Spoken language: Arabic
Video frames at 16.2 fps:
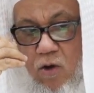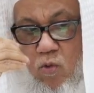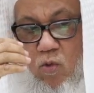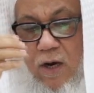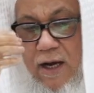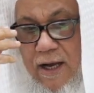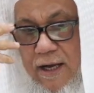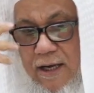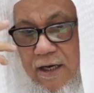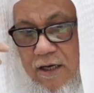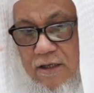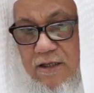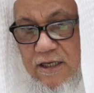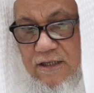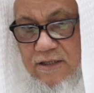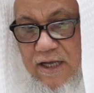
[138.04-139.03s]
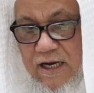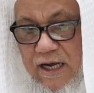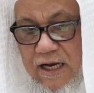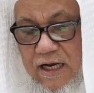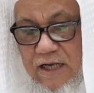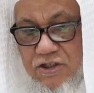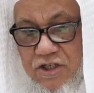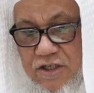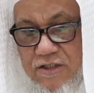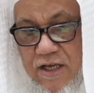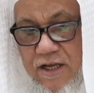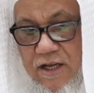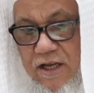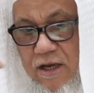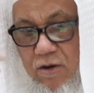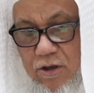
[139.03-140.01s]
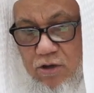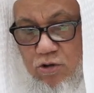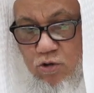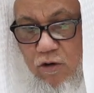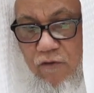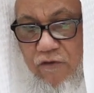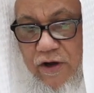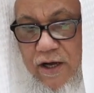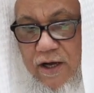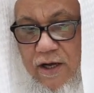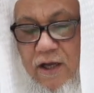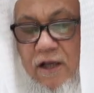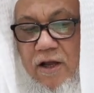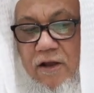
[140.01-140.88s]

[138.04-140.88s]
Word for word: وإن اقتصر على الجزرية والتحفة